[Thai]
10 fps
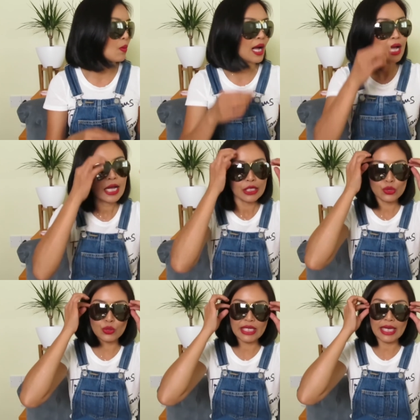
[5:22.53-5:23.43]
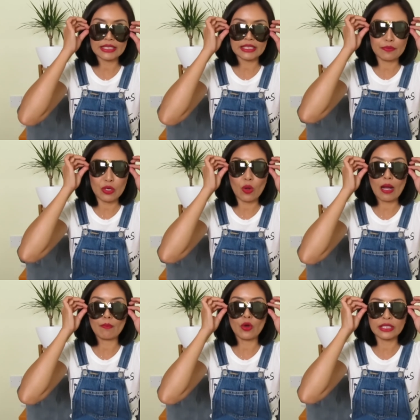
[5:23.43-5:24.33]
ว่าตัวนี้จะมีค
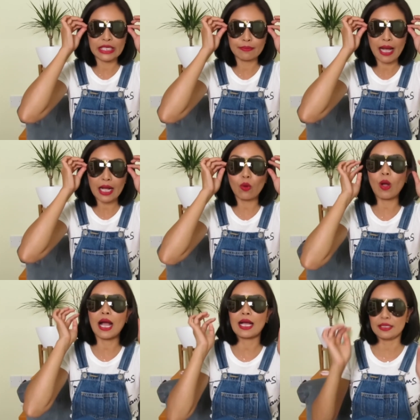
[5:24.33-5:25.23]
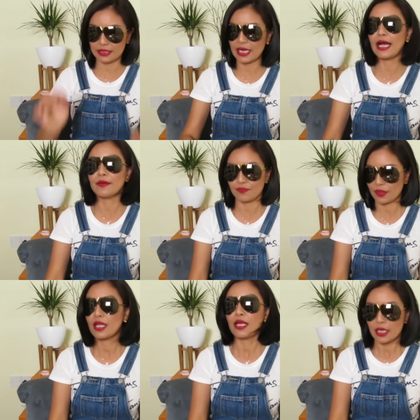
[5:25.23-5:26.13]
วามพอดีมากกว่านะคะ
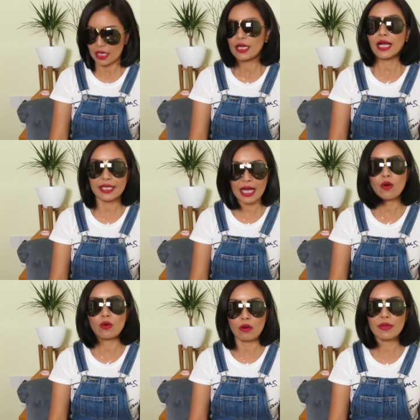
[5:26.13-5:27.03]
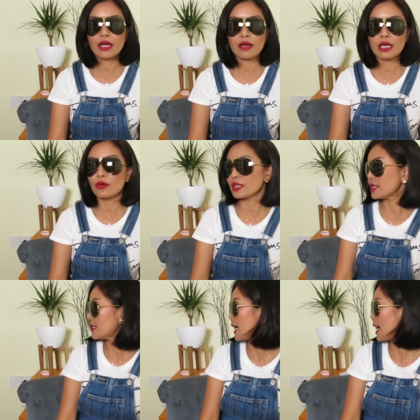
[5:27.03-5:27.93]
เขย่าก็ไม่ค่อยหล่น
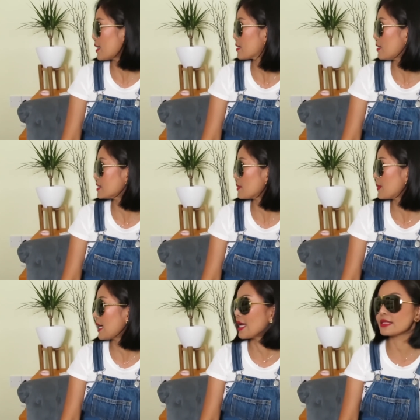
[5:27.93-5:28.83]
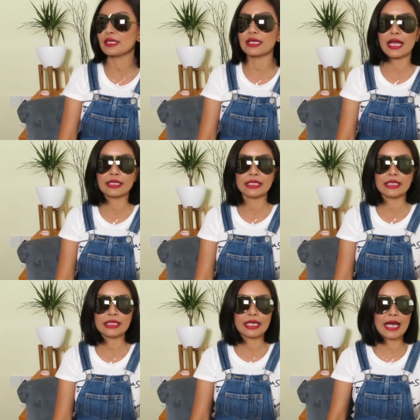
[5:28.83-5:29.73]
นะคะ ก็จะเป็นลักษณะนี้
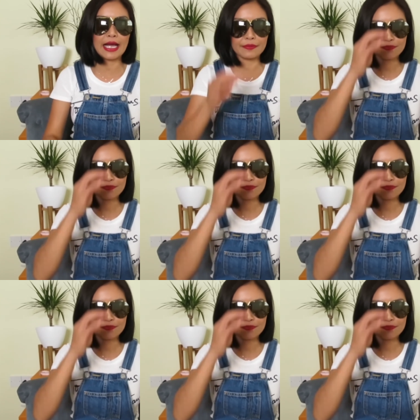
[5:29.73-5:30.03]
นะคะ